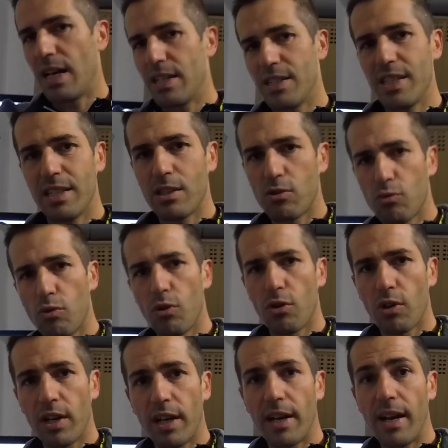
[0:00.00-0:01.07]
siete sul loro
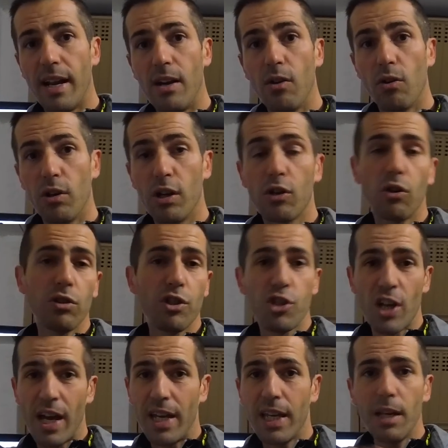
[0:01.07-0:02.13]
carrello il codice
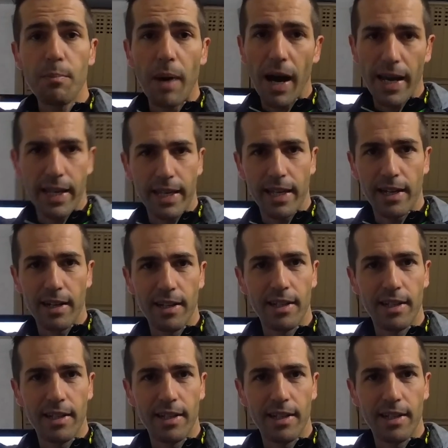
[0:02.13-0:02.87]
è il biker